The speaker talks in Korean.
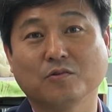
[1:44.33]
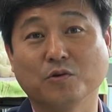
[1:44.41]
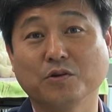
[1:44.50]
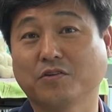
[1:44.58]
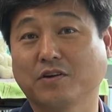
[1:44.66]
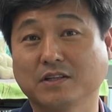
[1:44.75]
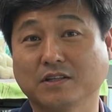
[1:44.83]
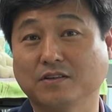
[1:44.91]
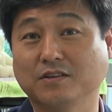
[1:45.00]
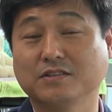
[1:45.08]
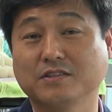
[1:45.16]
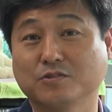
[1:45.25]
오히려 굉장히
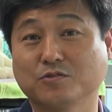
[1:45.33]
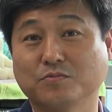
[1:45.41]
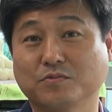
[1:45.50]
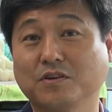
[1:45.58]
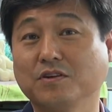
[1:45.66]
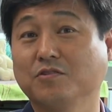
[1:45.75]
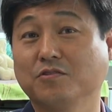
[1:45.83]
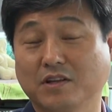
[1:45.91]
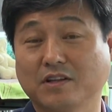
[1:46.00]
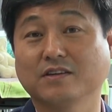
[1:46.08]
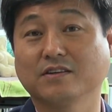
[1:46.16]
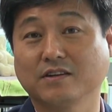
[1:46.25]
더 이제 좀 떨리고
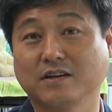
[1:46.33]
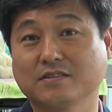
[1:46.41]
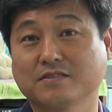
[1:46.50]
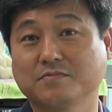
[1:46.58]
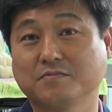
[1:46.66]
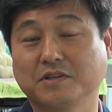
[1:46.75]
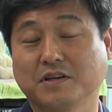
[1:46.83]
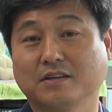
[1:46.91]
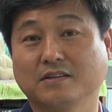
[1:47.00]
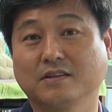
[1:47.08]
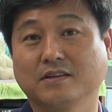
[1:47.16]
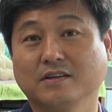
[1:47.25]
그랬던 것 같습니다.
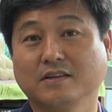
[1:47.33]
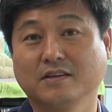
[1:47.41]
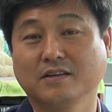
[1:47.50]
네.